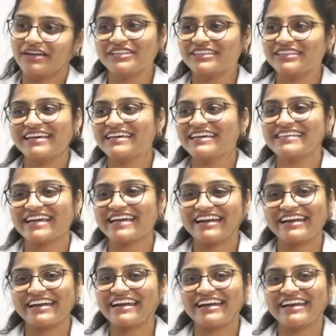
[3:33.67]
ఎవ్రీథింగ్ ఈజ్
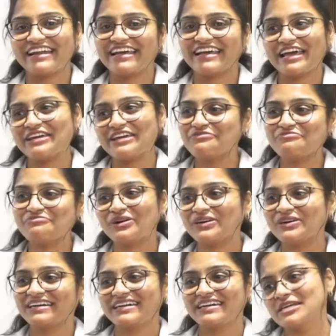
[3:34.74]
సెకండరీ అండి లైఫ్
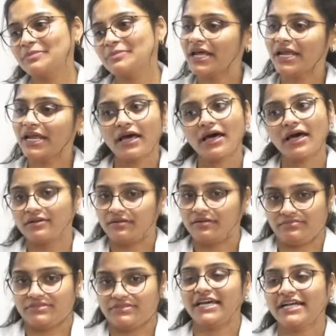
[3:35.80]
ఇంపార్టెంట్ అని చెప్పి నేను
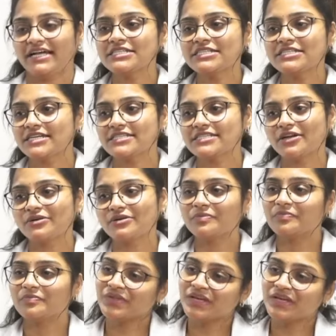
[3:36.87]
చేయాల్సింది చేశాను
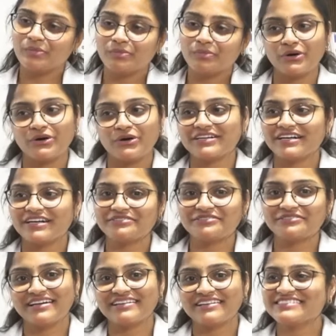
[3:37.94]

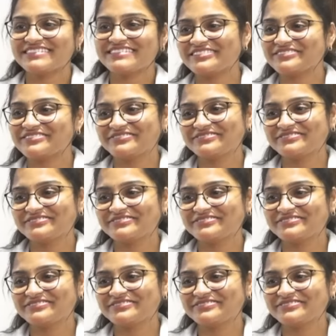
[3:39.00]
బాగున్నాడు అదే చాలు